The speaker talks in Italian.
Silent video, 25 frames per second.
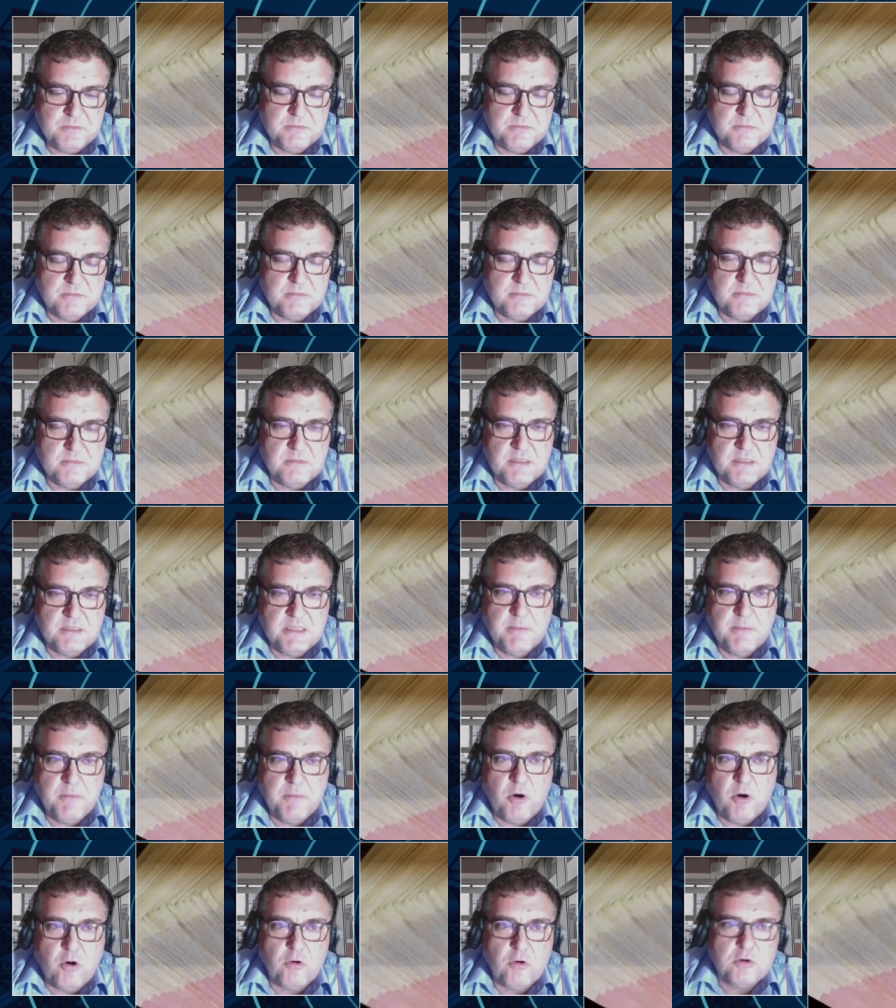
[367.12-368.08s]
di
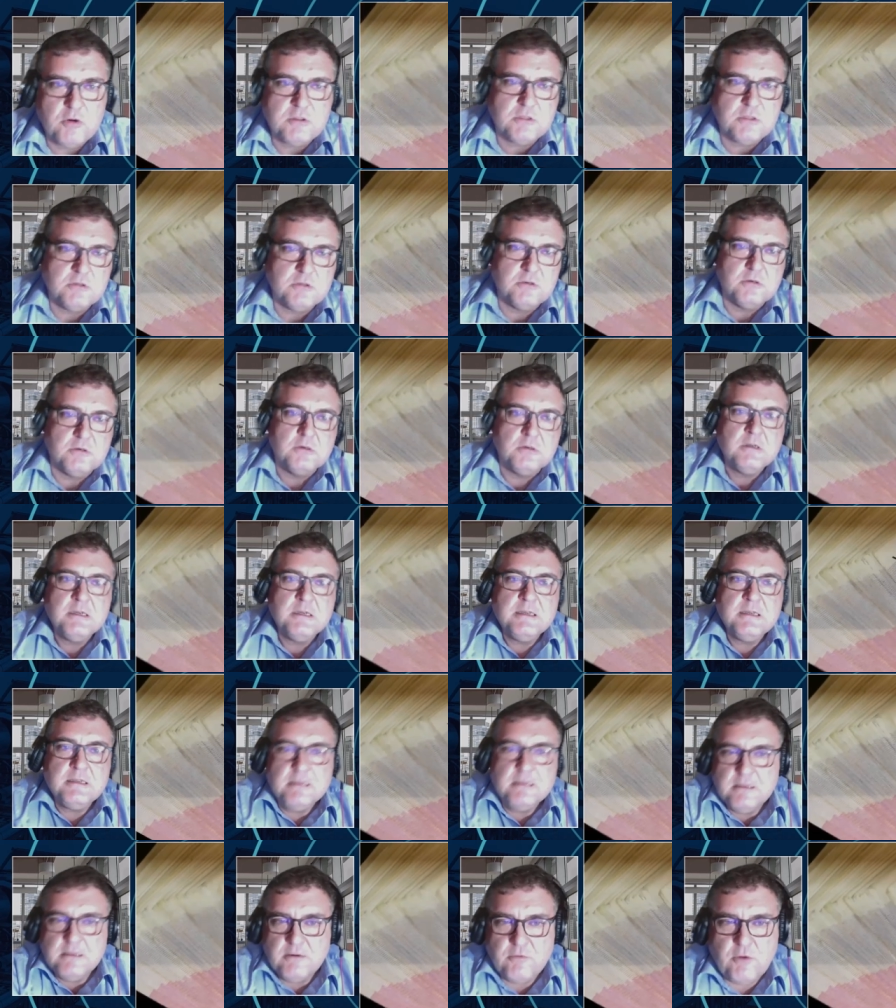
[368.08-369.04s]
molto
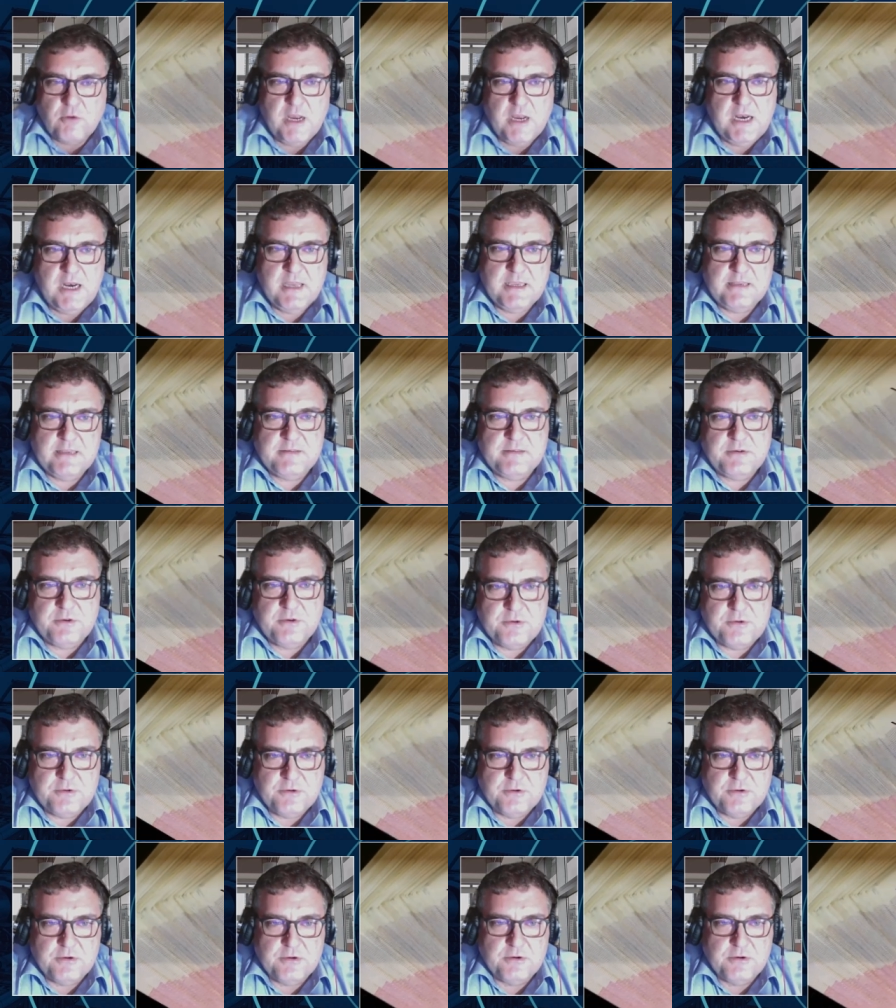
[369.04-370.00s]
quelle che
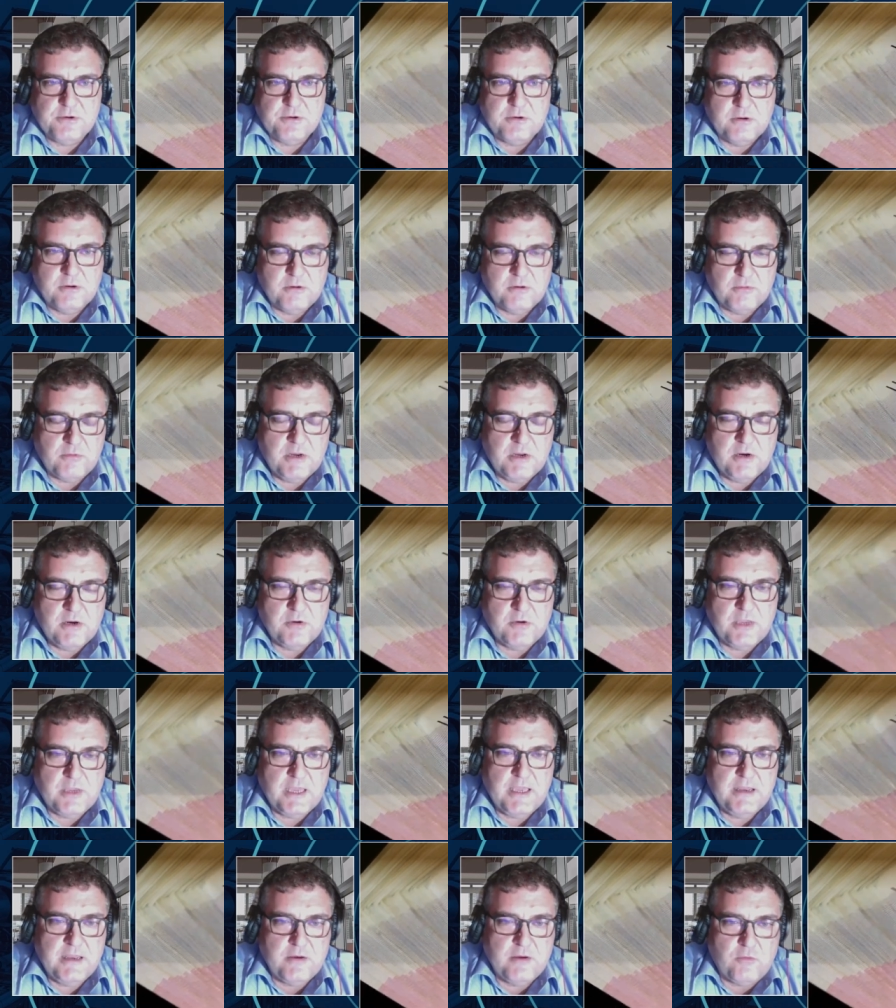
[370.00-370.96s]
sono, quello
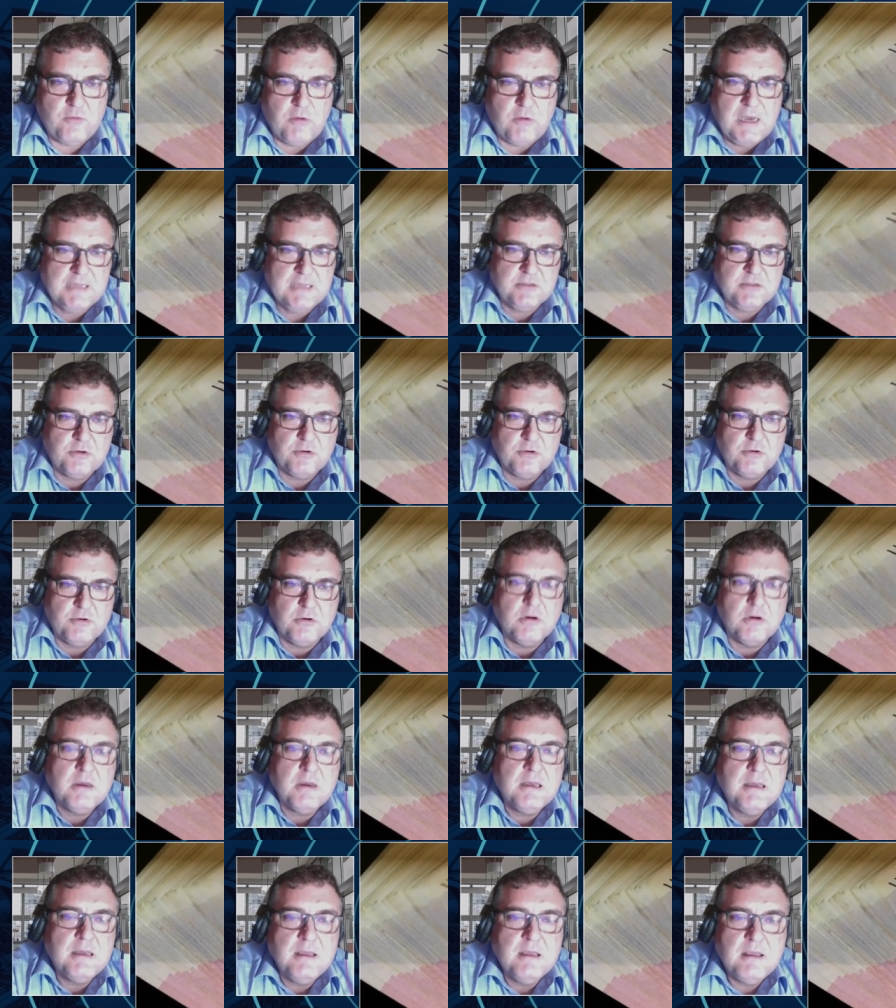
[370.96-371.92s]
che è il quadro
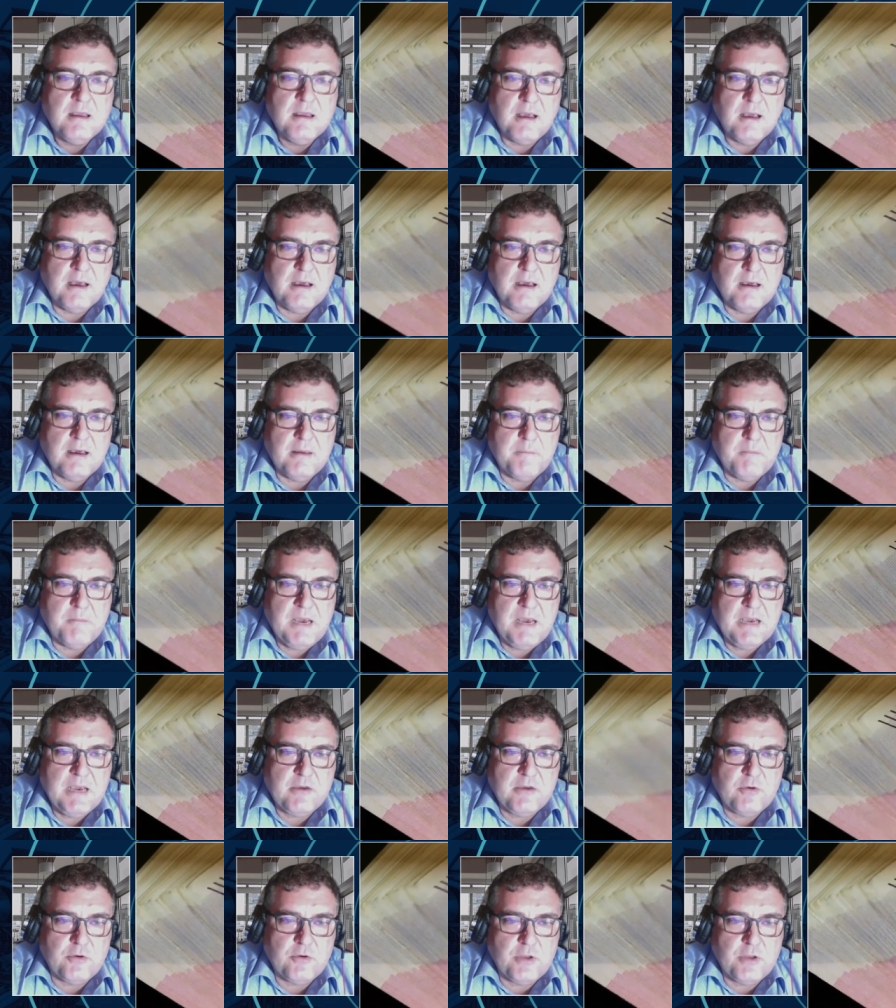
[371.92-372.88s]
uh,
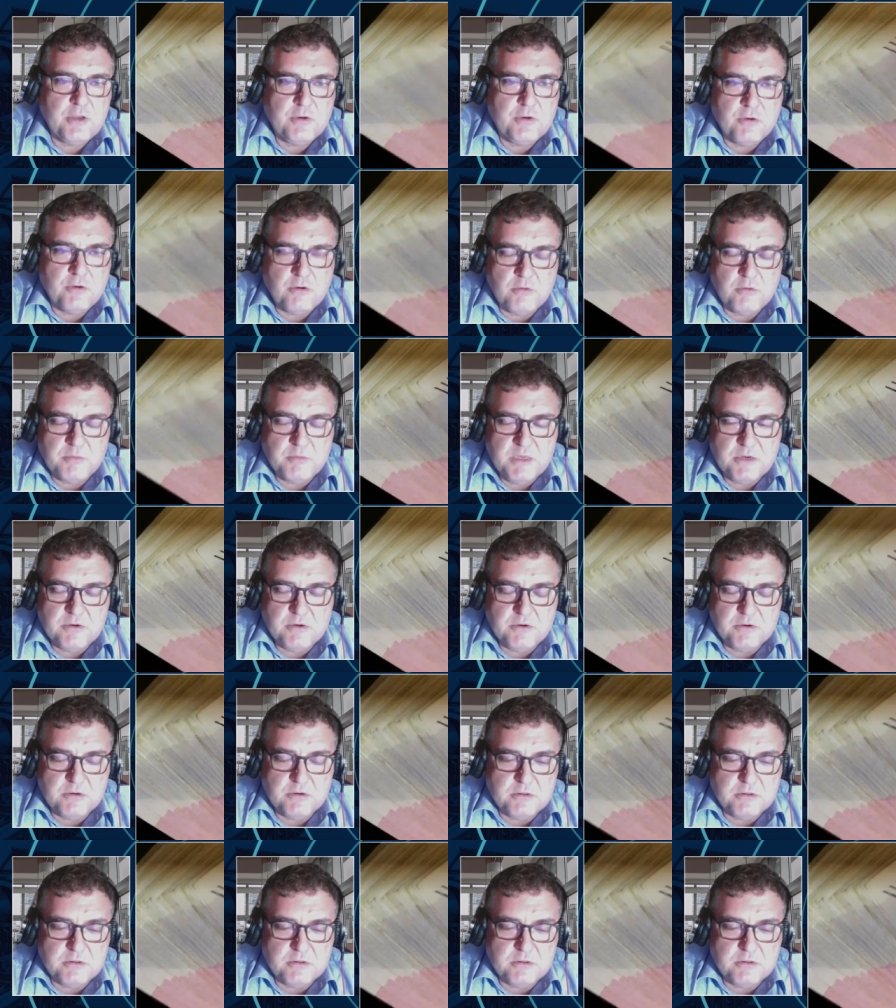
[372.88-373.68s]
macroeconomico